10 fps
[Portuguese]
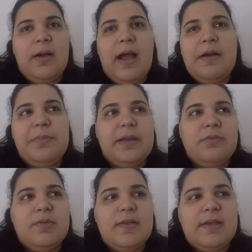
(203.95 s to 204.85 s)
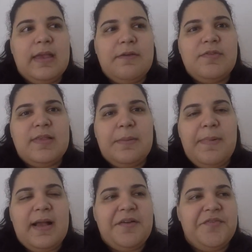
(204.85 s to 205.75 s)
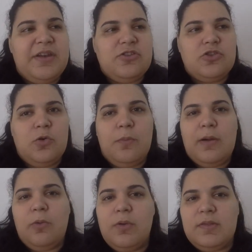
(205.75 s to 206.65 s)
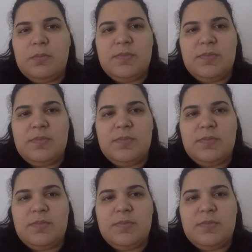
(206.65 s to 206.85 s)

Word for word: Ah, porque não sei o que, você tem que pagar frete de alguma coisa,